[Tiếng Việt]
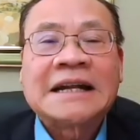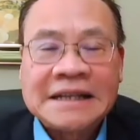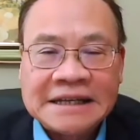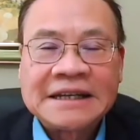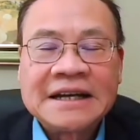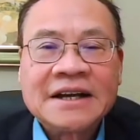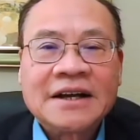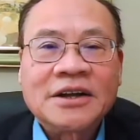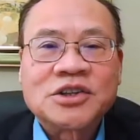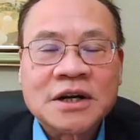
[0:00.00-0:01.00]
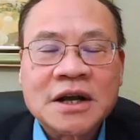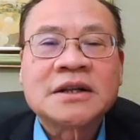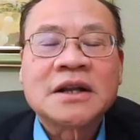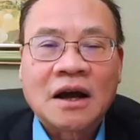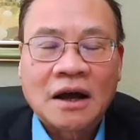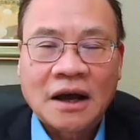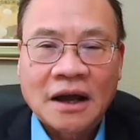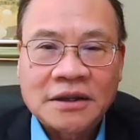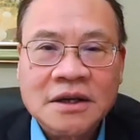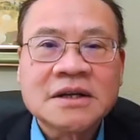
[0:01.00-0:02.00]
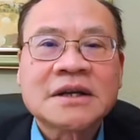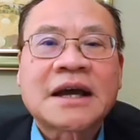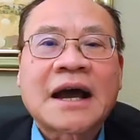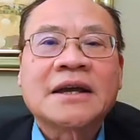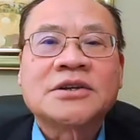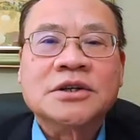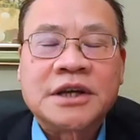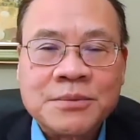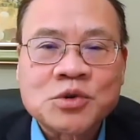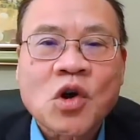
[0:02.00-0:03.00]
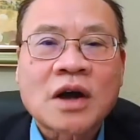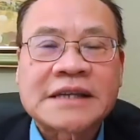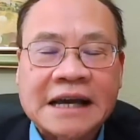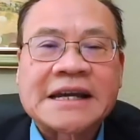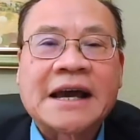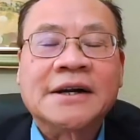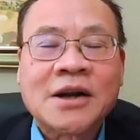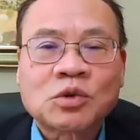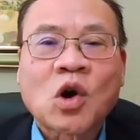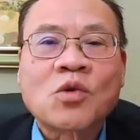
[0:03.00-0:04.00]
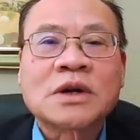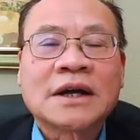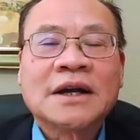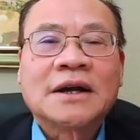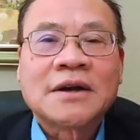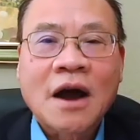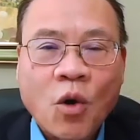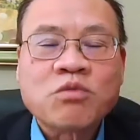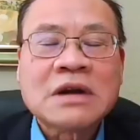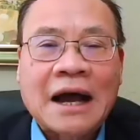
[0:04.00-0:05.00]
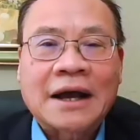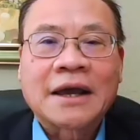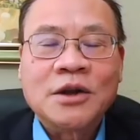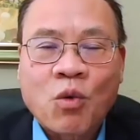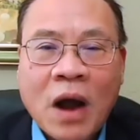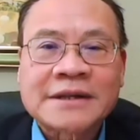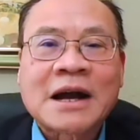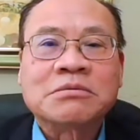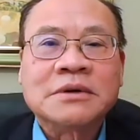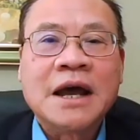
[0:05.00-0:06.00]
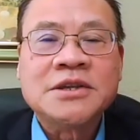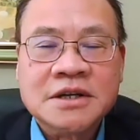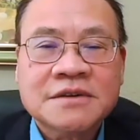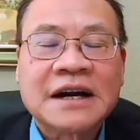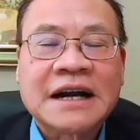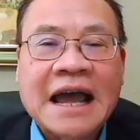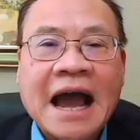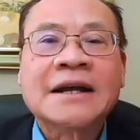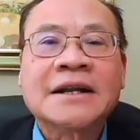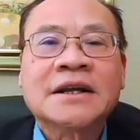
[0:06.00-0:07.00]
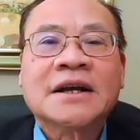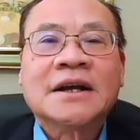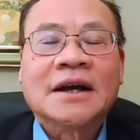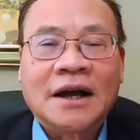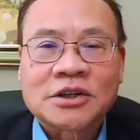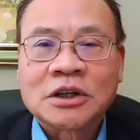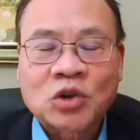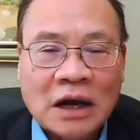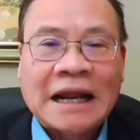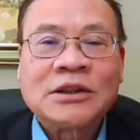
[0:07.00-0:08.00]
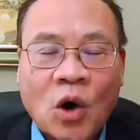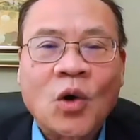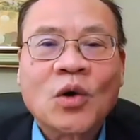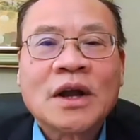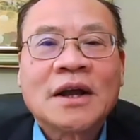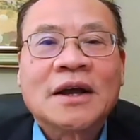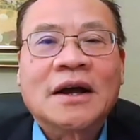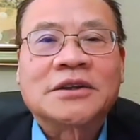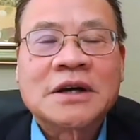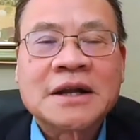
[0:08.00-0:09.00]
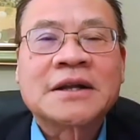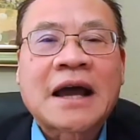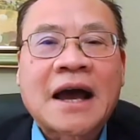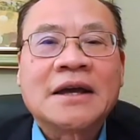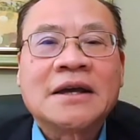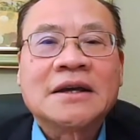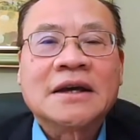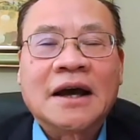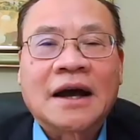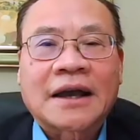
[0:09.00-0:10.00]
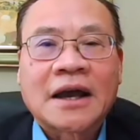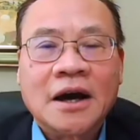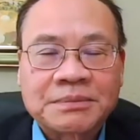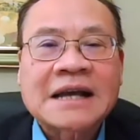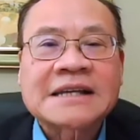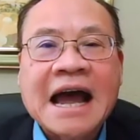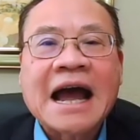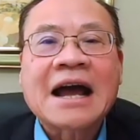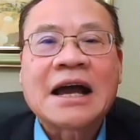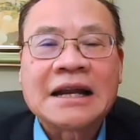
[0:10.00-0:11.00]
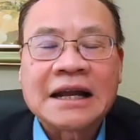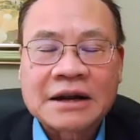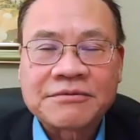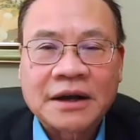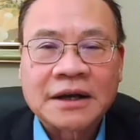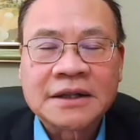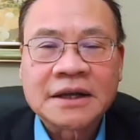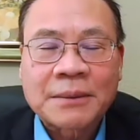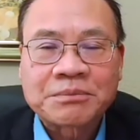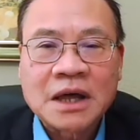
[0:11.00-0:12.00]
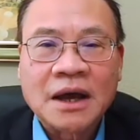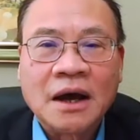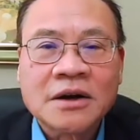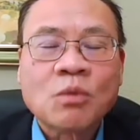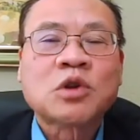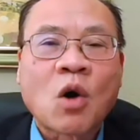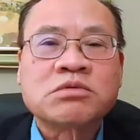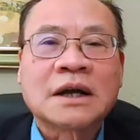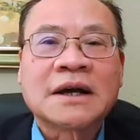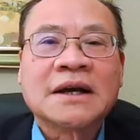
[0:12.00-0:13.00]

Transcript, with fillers: thị cho nên à, những cái sự kiểm soát chặt chẽ ở nông thôn đó nó cũng là cái điều quan trọng để giữ vấn đề an ninh à, trên toàn lãnh thổ à, cho nên cái à, cái hợp tác xã hay là thành phần kinh tế tập thể ở nông thôn đó, đó